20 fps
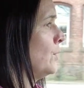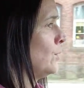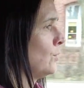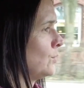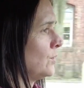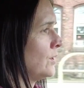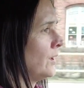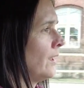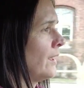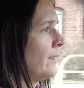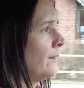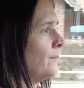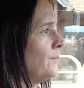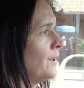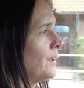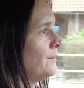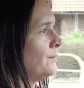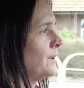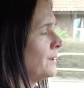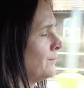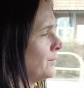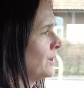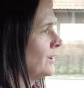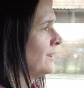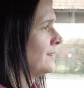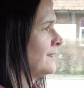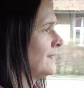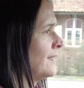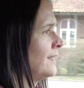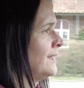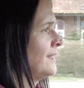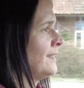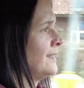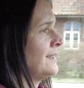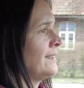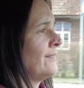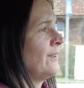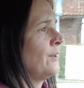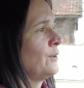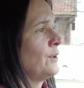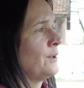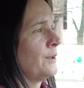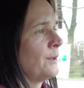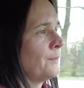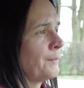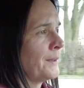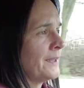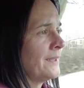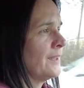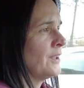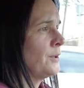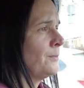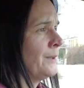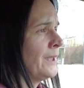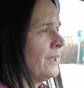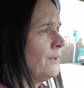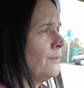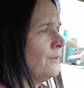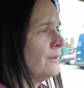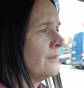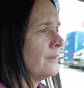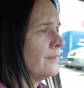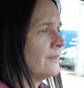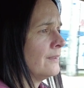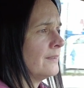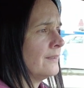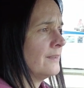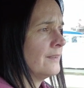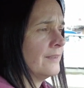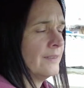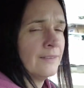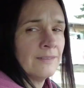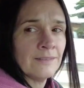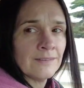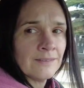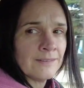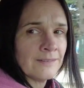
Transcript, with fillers: Boże, jak umiałam się, że ja zejdę na Bałty, to pamiętasz Michał? Tak.